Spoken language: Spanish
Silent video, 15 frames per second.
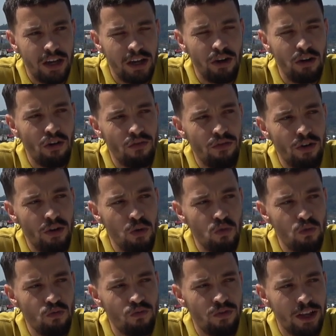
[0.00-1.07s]
Creo que fue
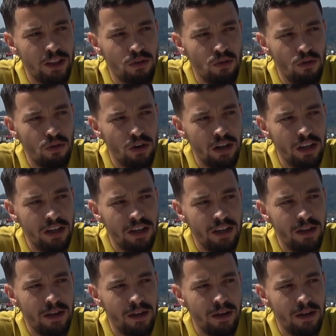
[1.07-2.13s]
un factor...
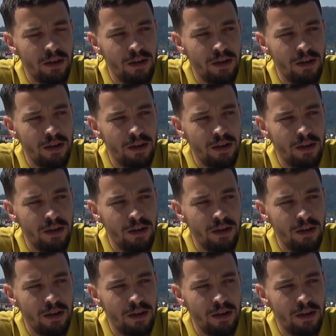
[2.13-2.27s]
Eh,